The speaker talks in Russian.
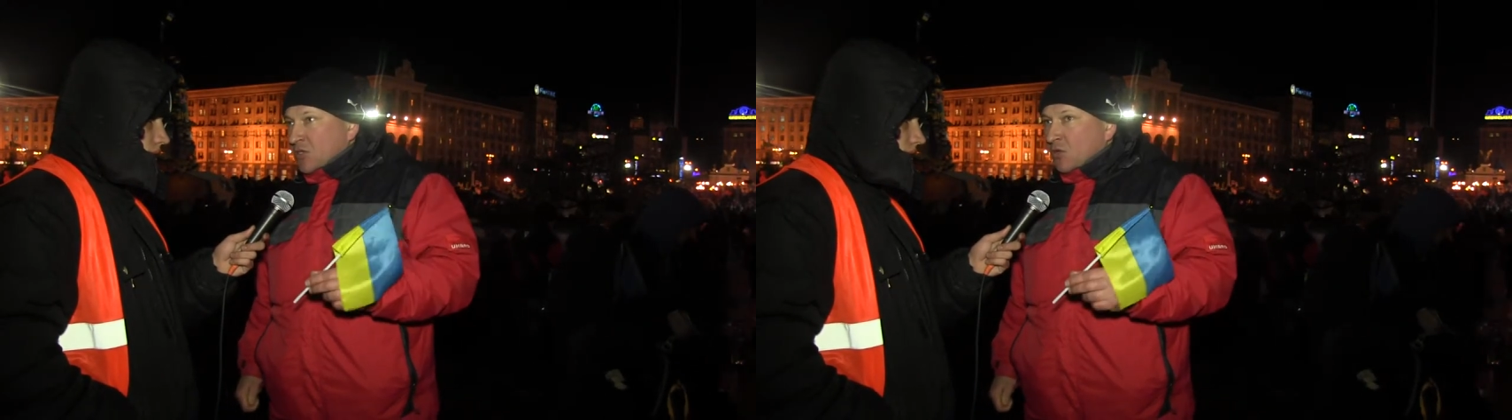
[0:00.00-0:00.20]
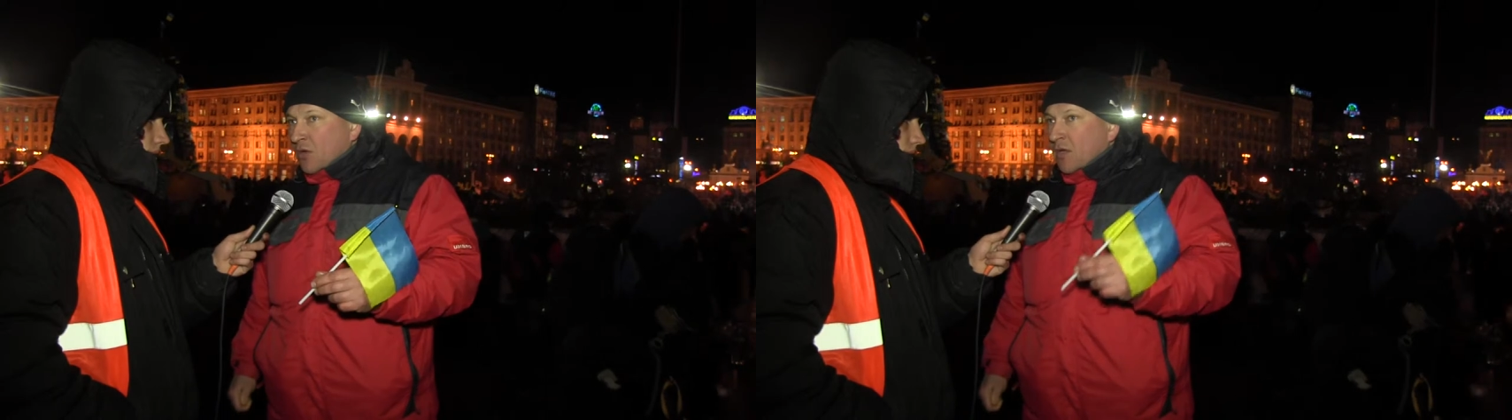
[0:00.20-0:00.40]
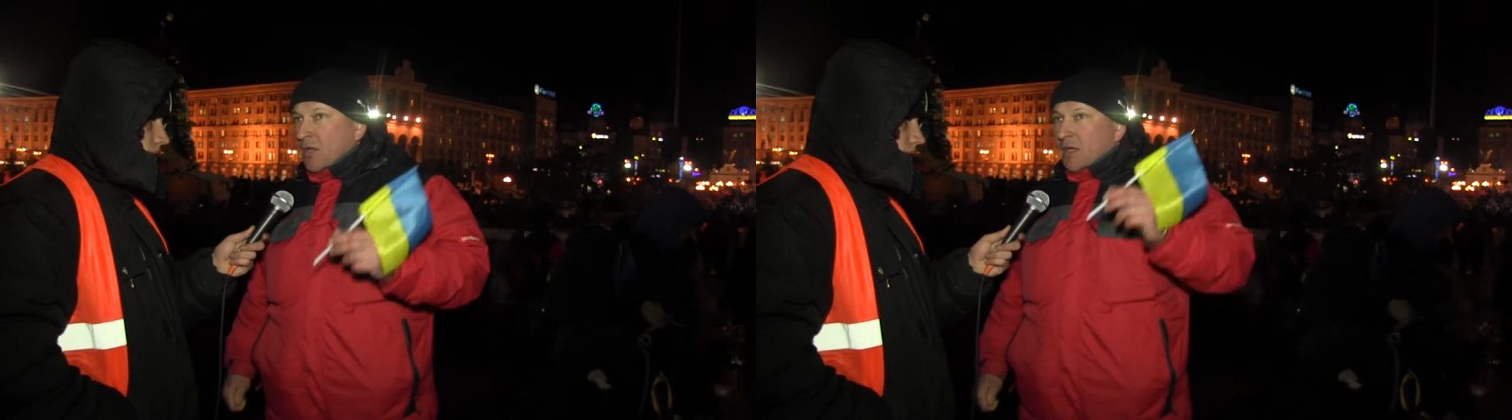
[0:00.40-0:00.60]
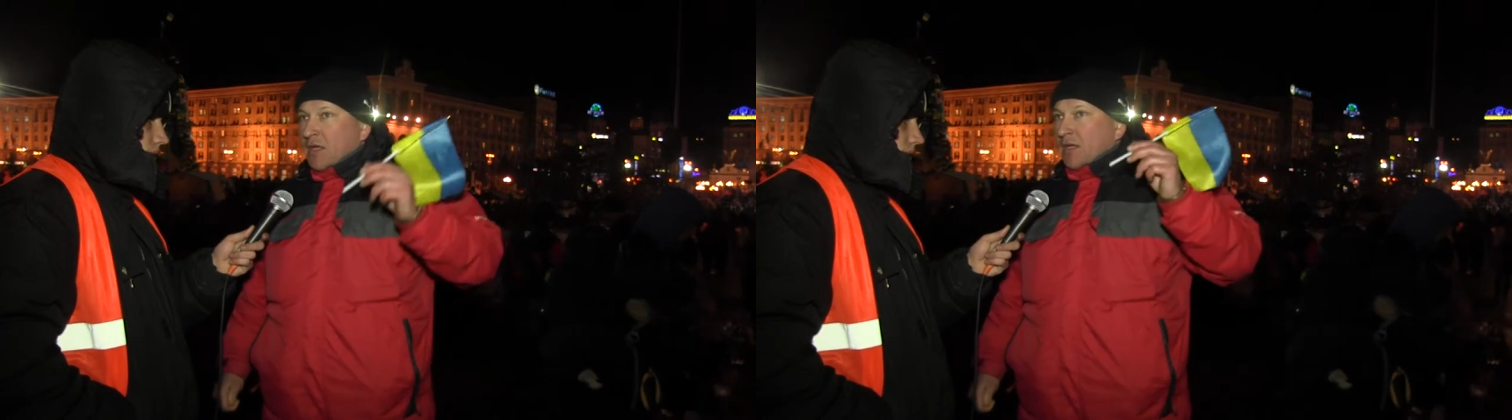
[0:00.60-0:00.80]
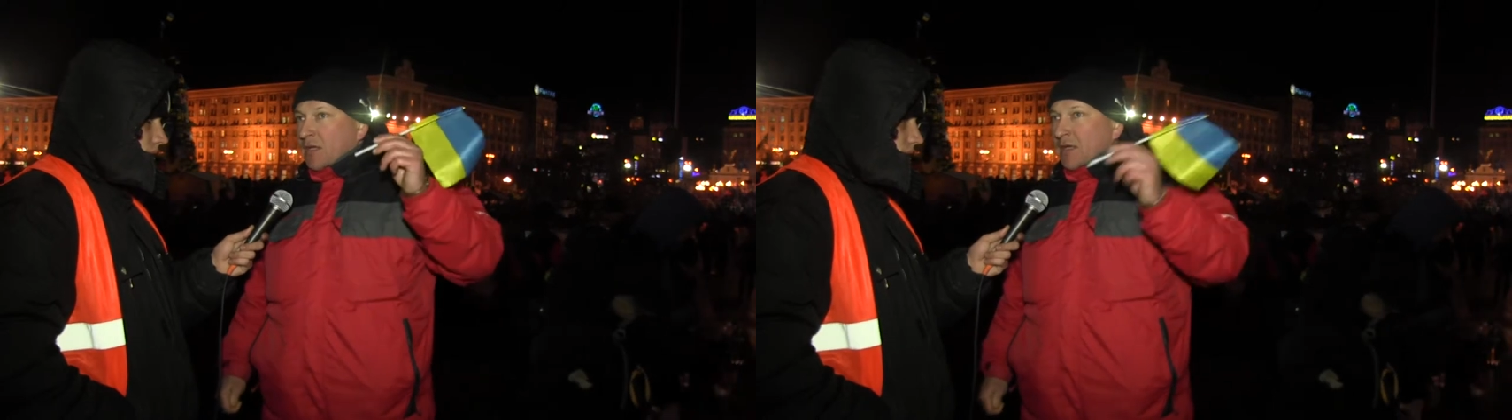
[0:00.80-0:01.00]
что
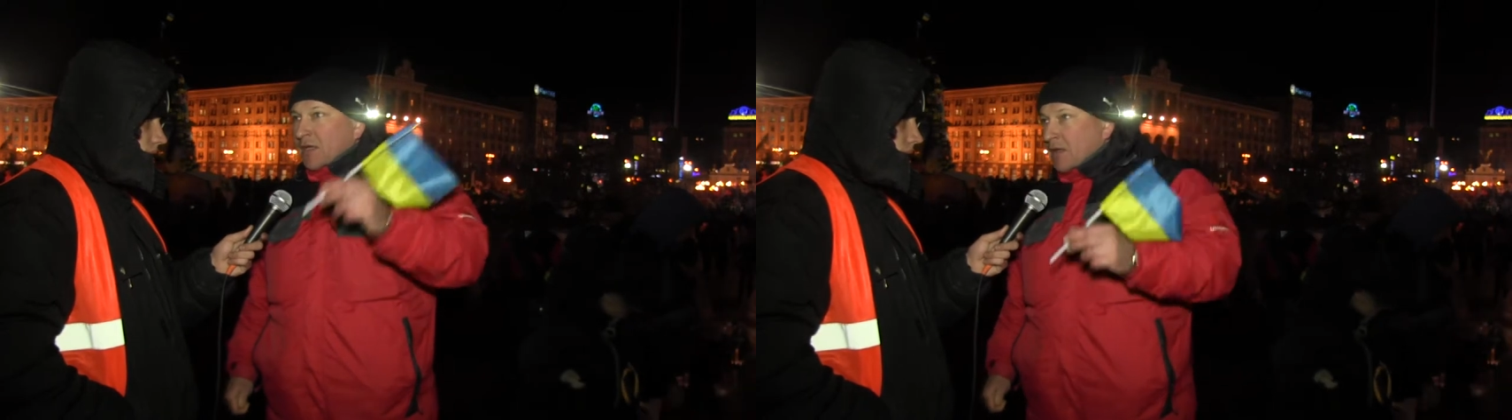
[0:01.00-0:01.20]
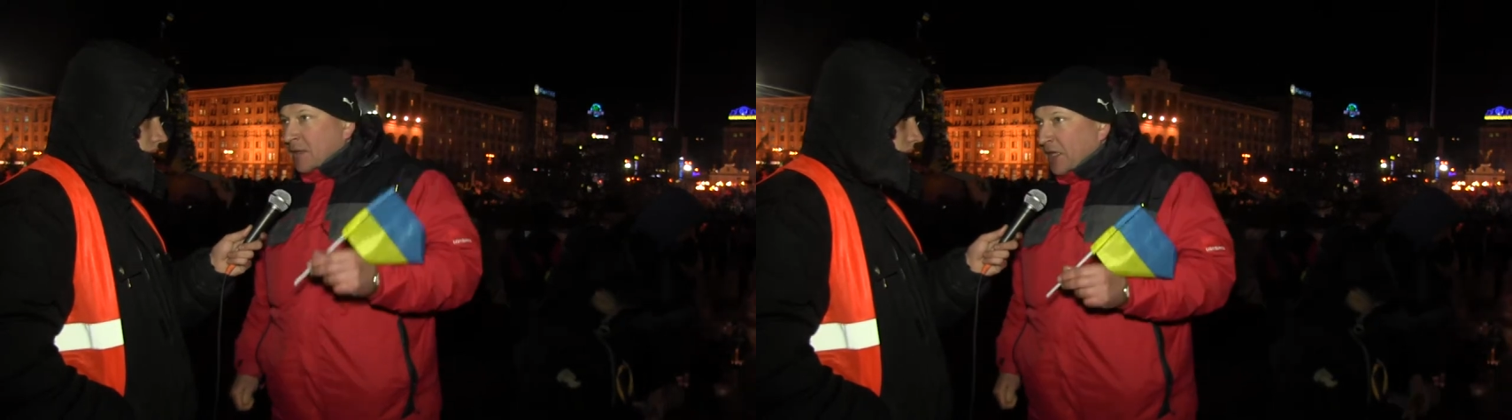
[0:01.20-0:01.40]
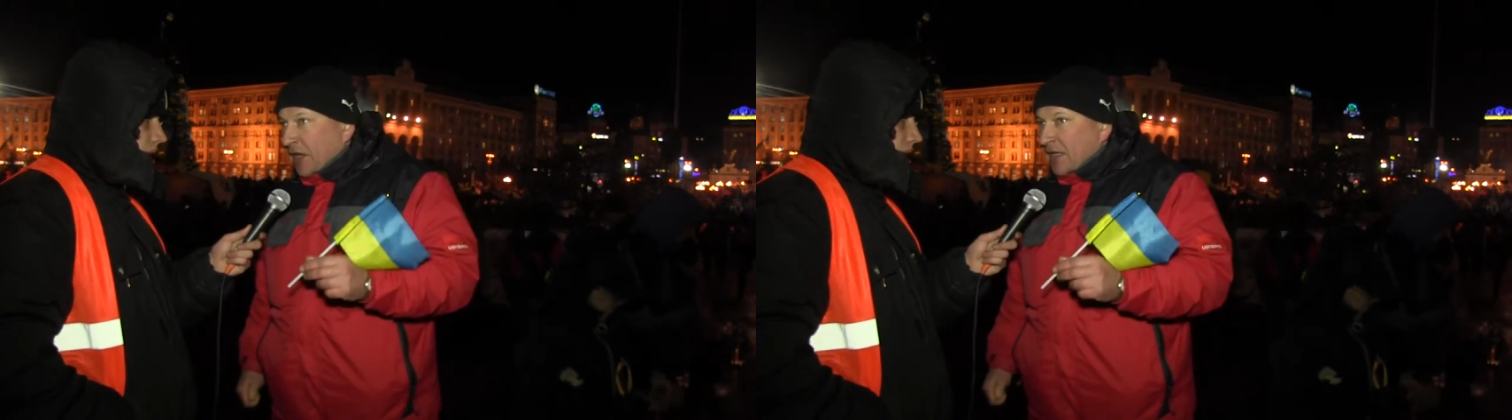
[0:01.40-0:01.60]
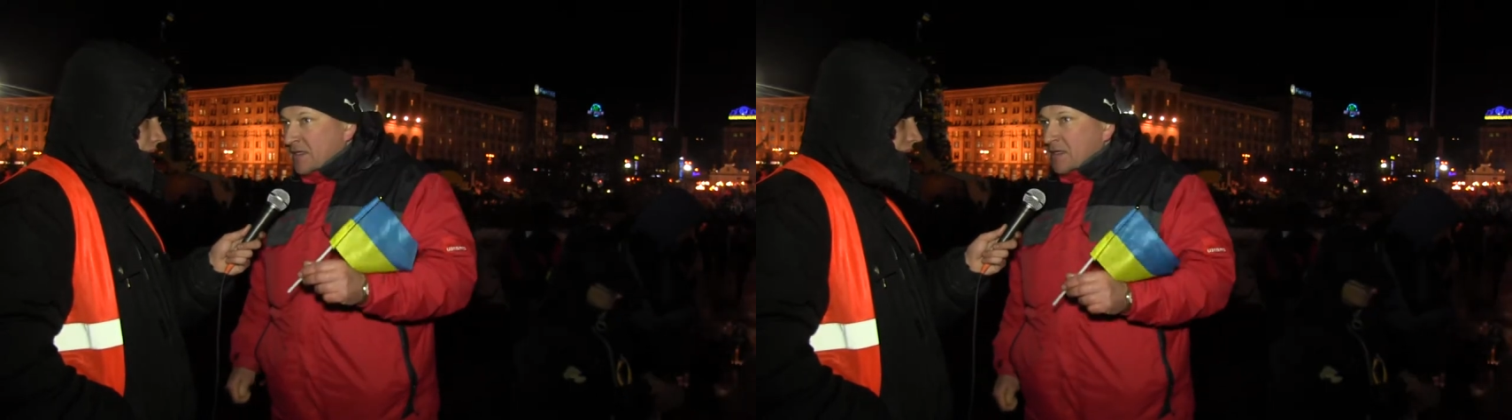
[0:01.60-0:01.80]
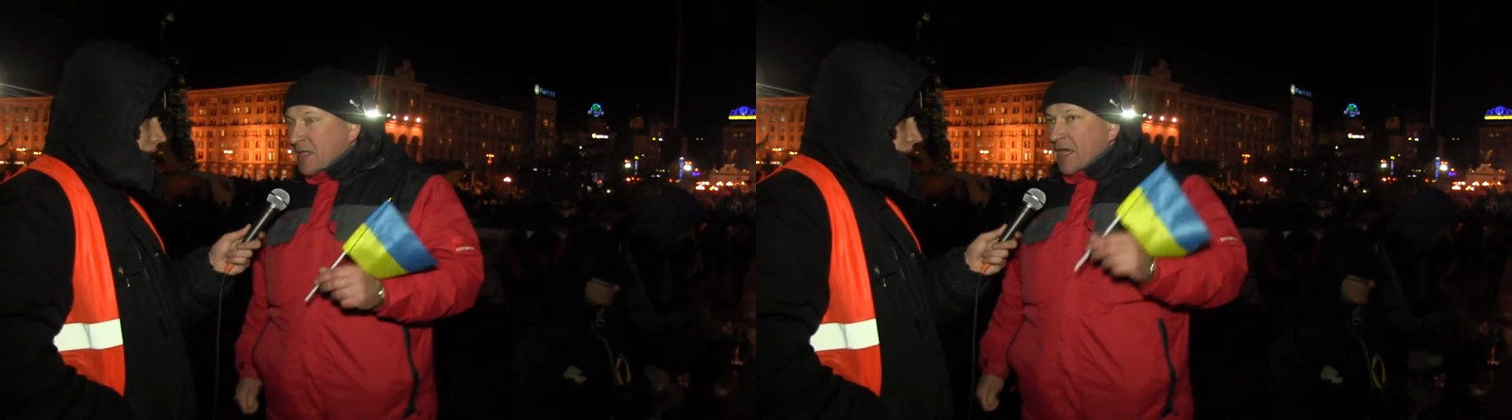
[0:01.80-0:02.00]
э,
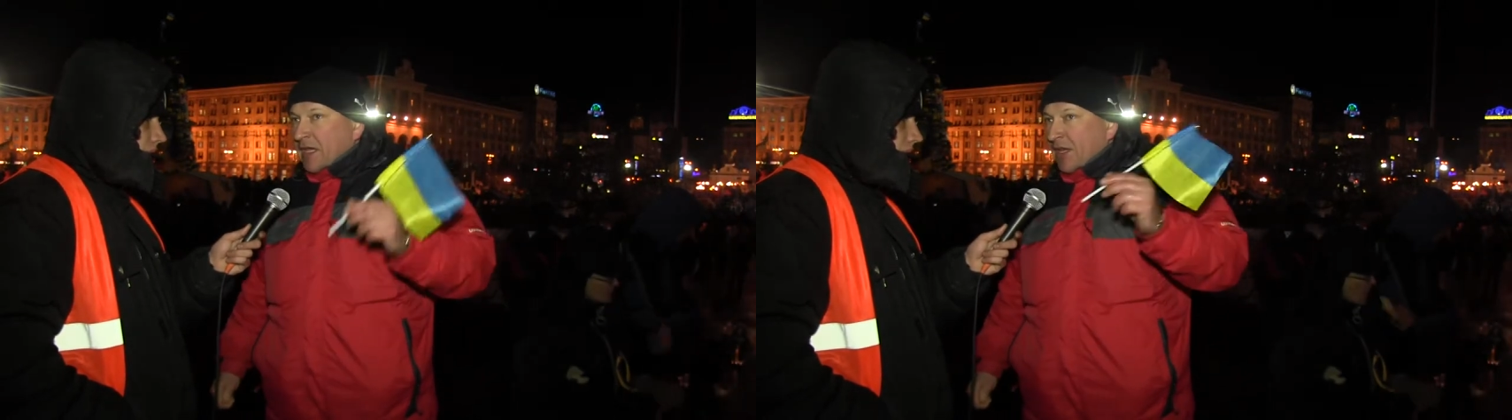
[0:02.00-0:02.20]
кризис,